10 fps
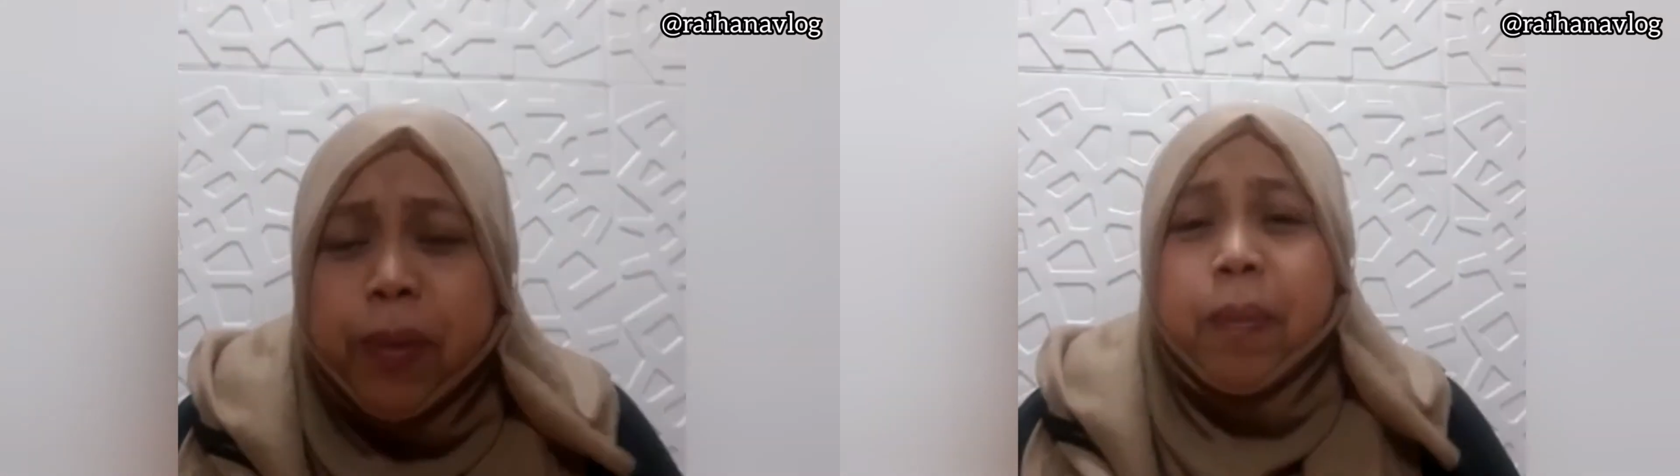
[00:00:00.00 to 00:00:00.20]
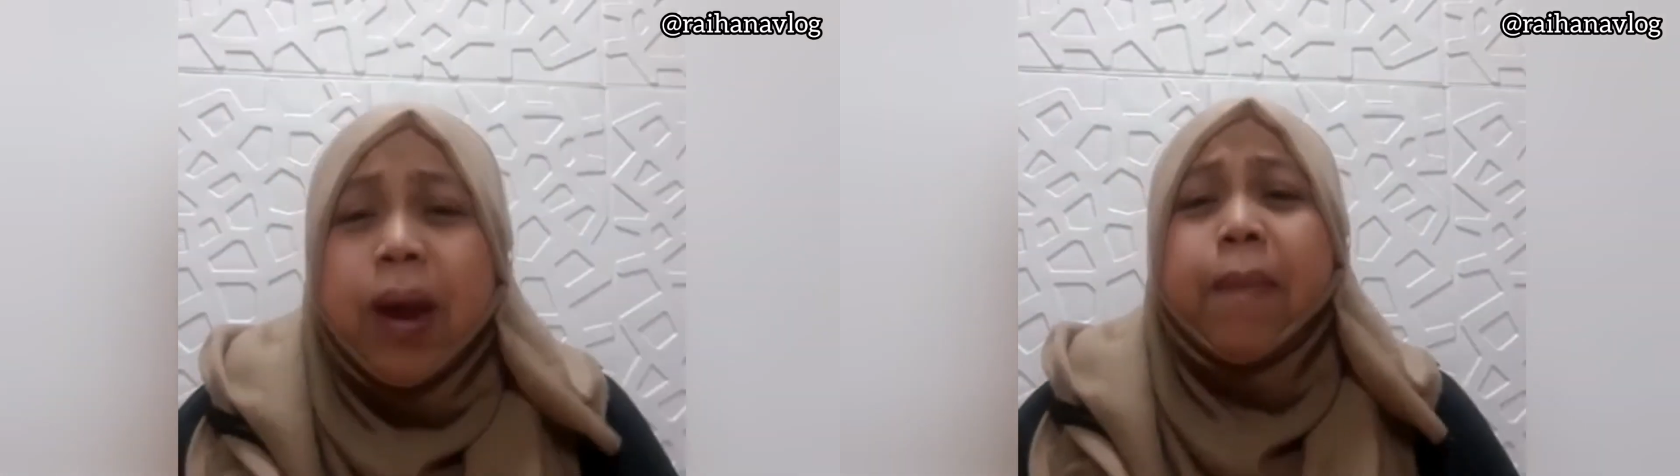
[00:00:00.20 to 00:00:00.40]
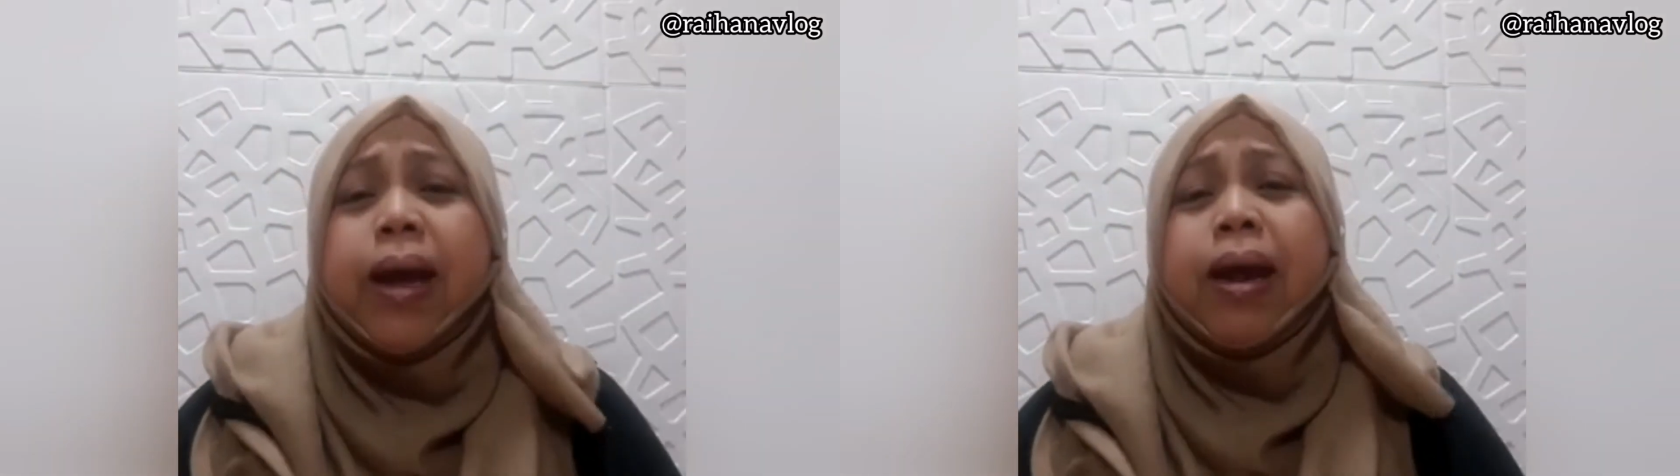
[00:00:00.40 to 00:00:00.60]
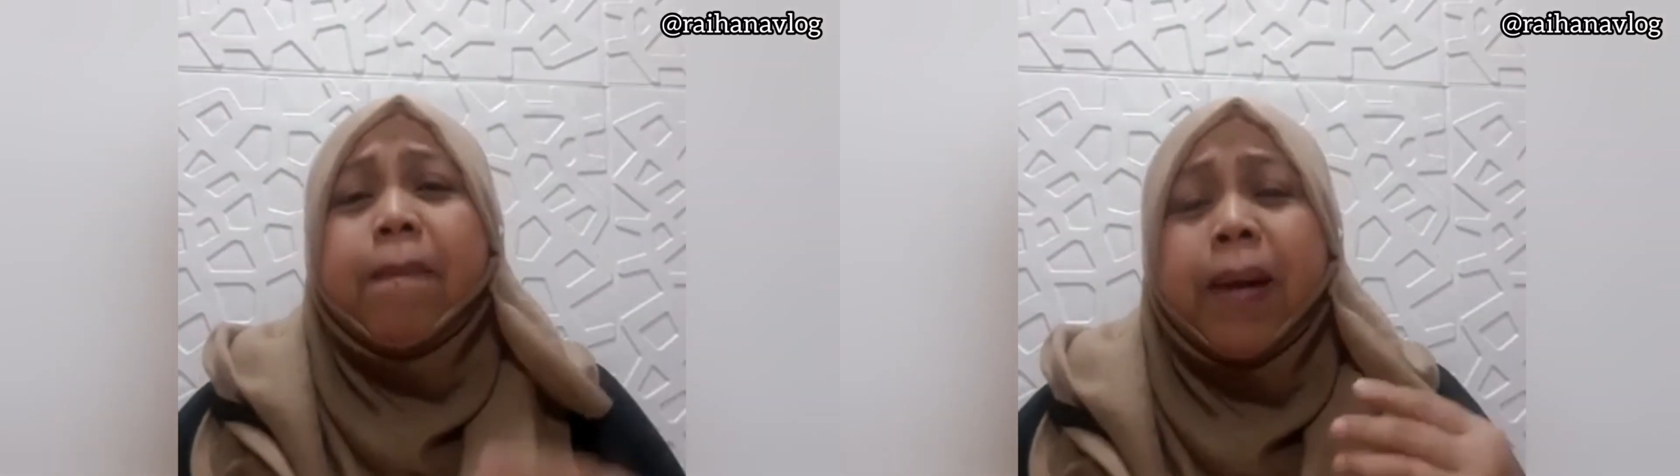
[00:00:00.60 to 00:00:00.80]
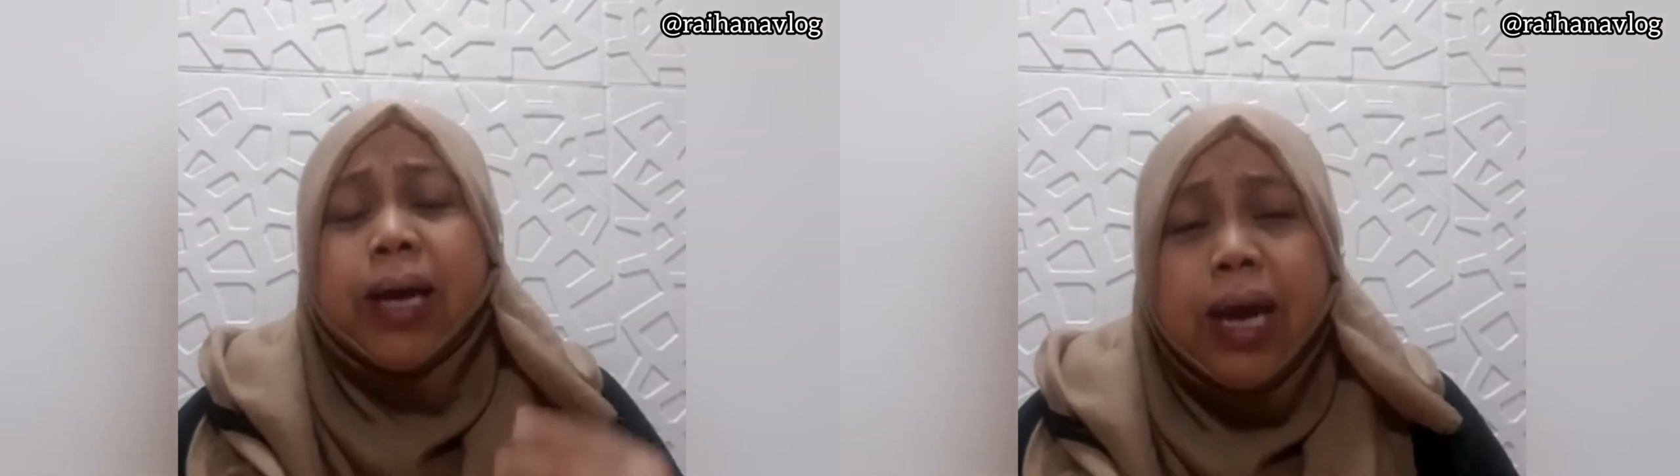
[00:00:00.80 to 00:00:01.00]
problema
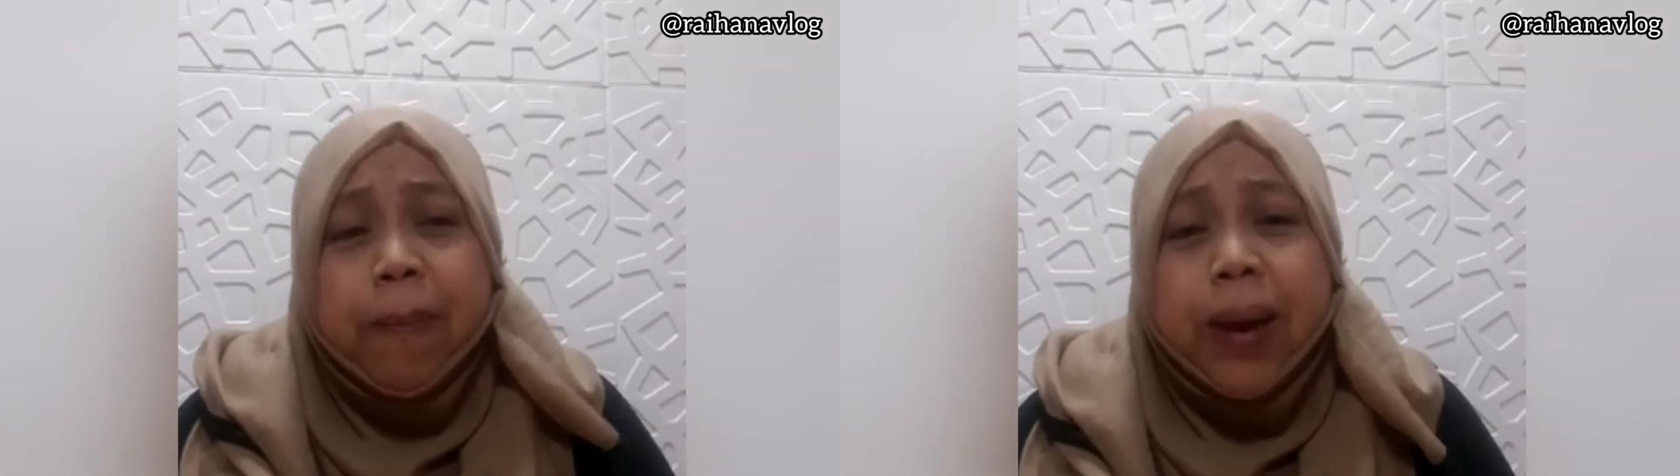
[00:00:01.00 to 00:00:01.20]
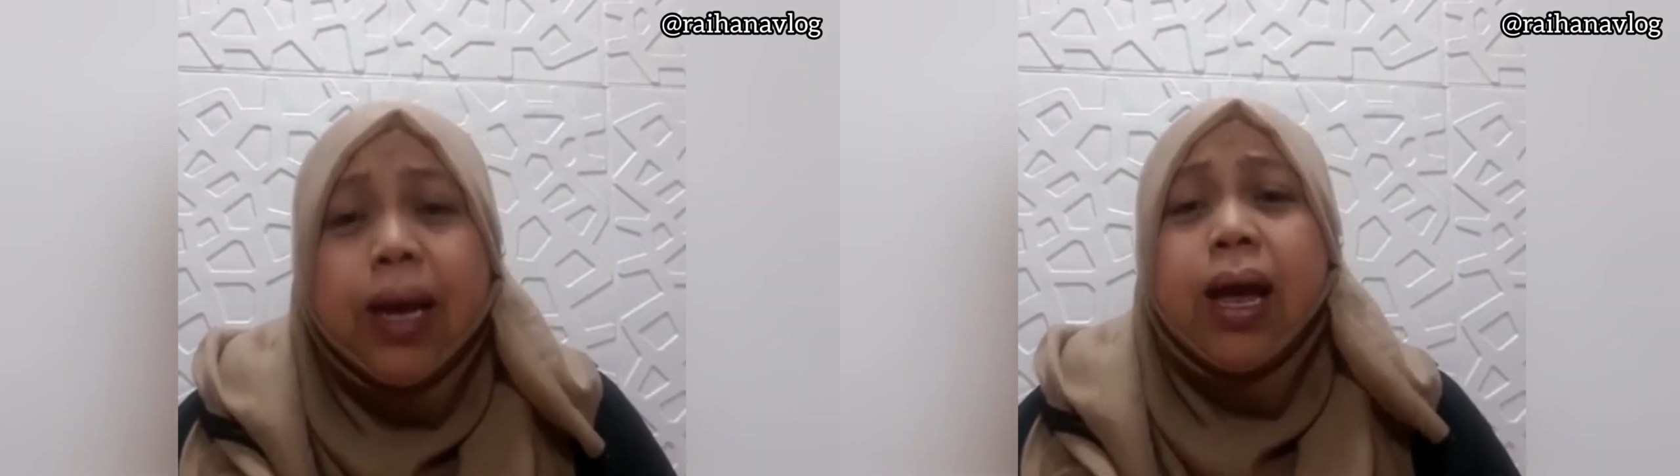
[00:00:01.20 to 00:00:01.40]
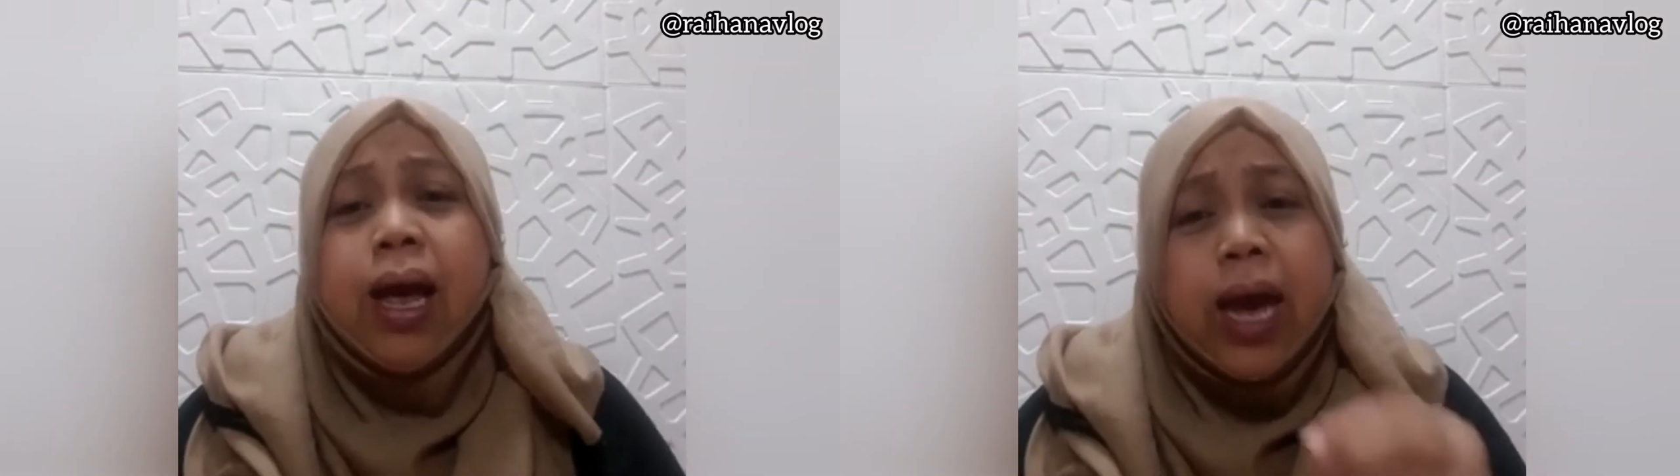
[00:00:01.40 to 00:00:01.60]
ng pag-ibig.